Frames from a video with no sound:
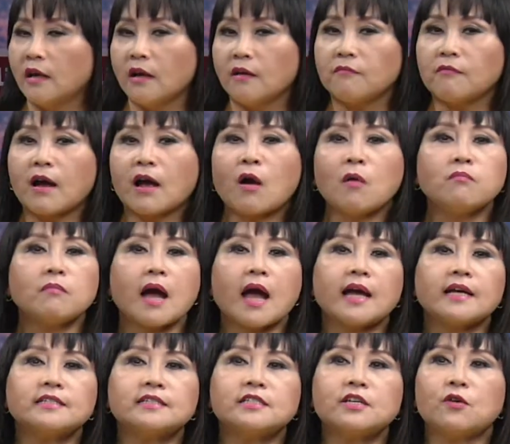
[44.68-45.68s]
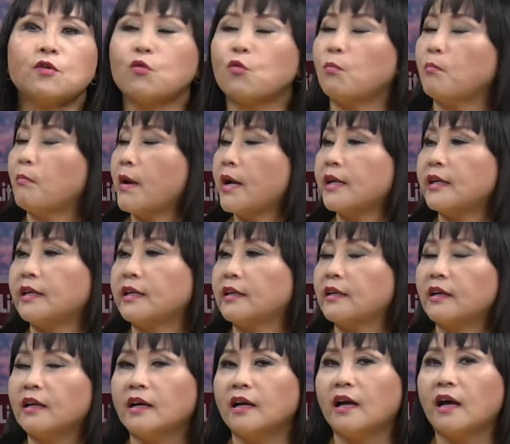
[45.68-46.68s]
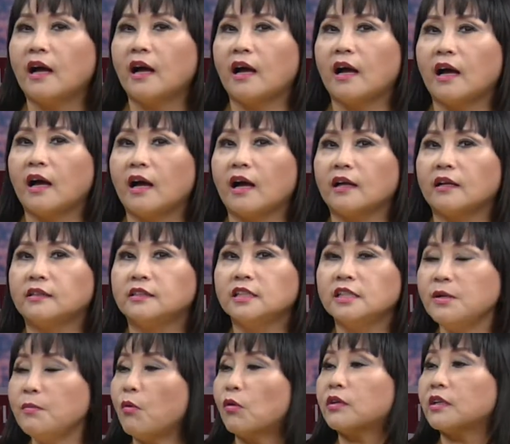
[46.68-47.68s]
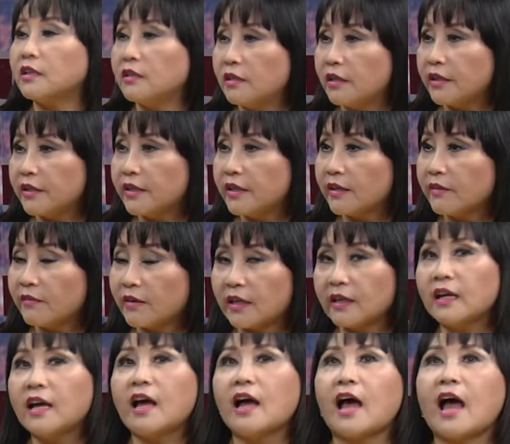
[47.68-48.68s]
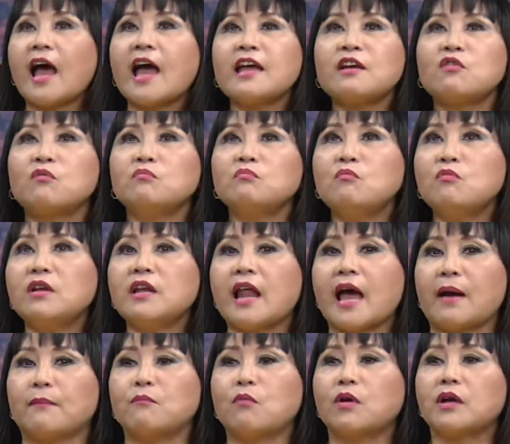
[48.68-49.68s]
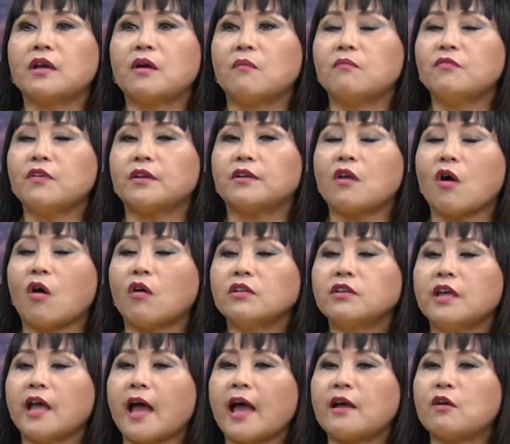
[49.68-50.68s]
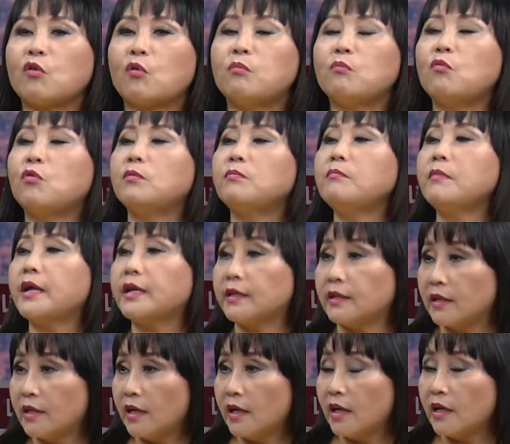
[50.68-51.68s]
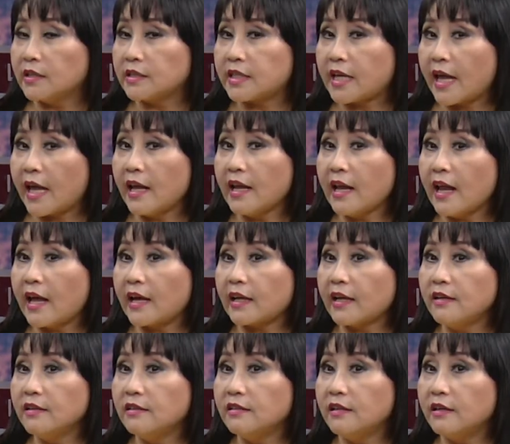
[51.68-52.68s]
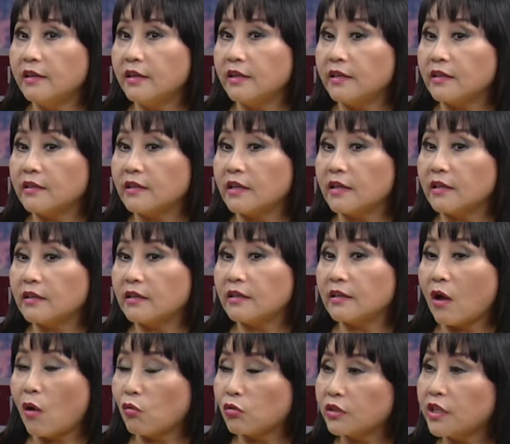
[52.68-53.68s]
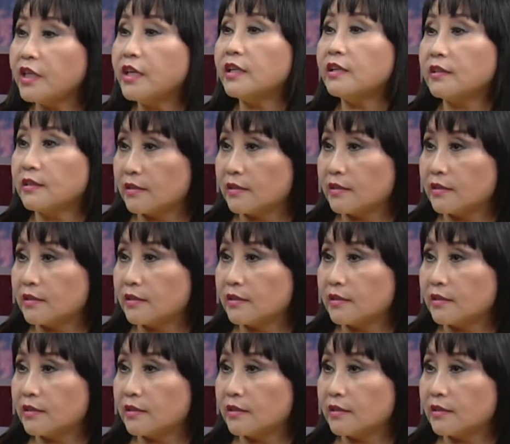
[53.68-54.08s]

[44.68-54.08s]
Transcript: và không ai chịu mình à, dưới một người ai cũng muốn làm một cái công việc đó thì ai cũng muốn mình sẽ là cái người đầu tiên